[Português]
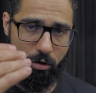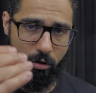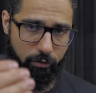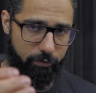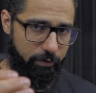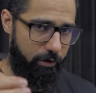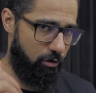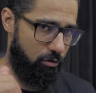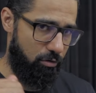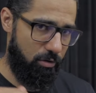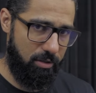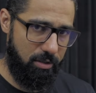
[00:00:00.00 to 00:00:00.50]
eu
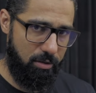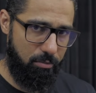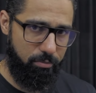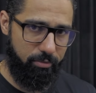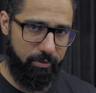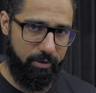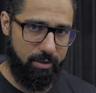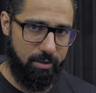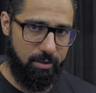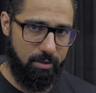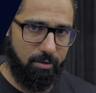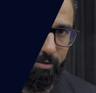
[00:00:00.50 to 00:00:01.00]
vejo nas
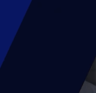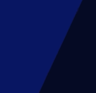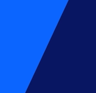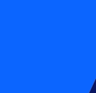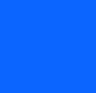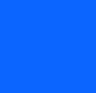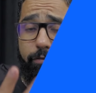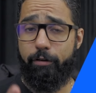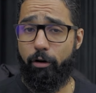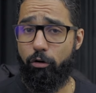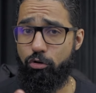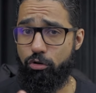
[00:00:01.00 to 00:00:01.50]
empresas.
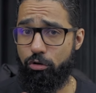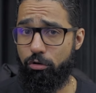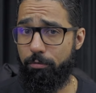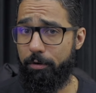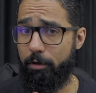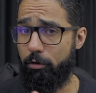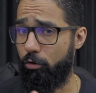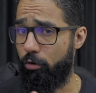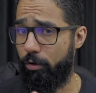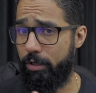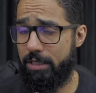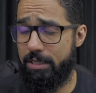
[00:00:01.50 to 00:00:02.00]
Fraude
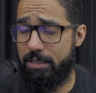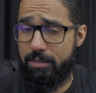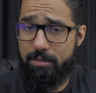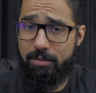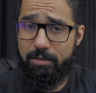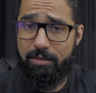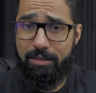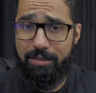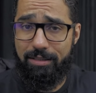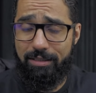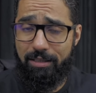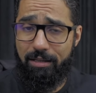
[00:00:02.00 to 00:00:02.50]
número dois,
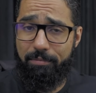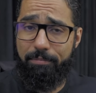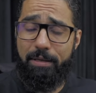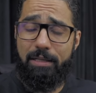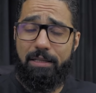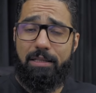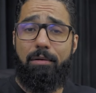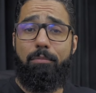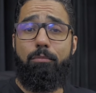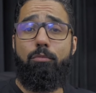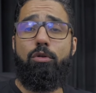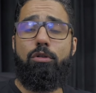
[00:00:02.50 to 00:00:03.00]
também
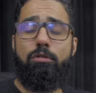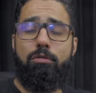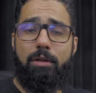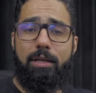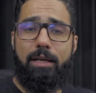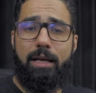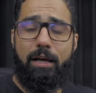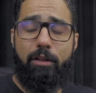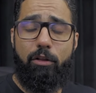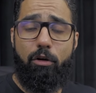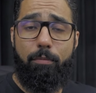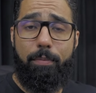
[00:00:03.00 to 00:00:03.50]
está muito
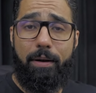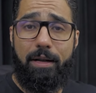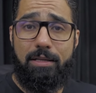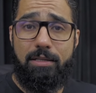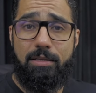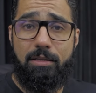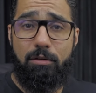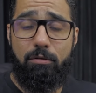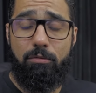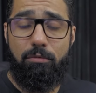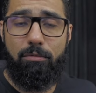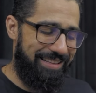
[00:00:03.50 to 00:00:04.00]
ligado à
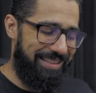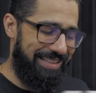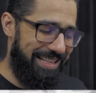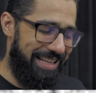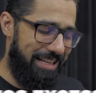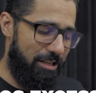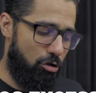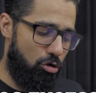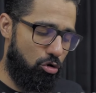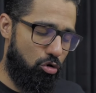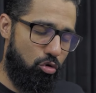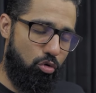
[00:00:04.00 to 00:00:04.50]
operação.
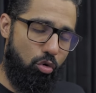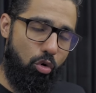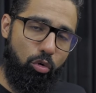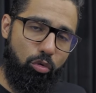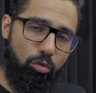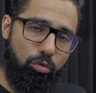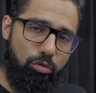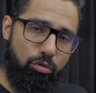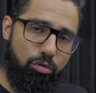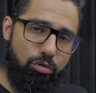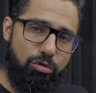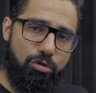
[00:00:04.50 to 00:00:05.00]

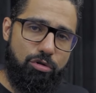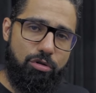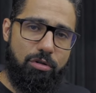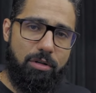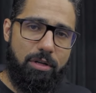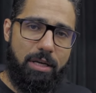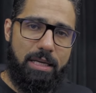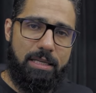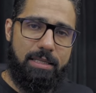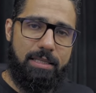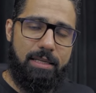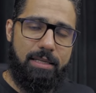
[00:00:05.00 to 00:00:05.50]
Descontos
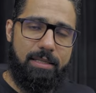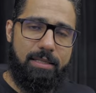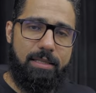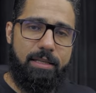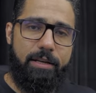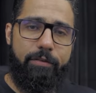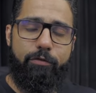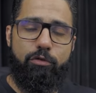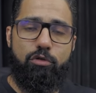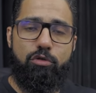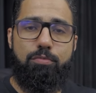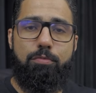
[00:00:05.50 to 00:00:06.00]

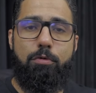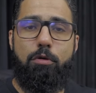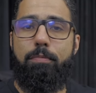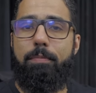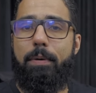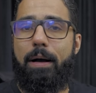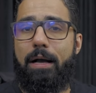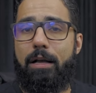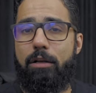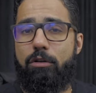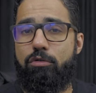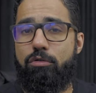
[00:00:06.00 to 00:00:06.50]
excessivos por
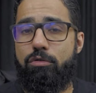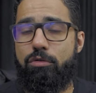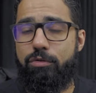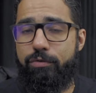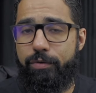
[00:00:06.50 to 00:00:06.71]
parte dos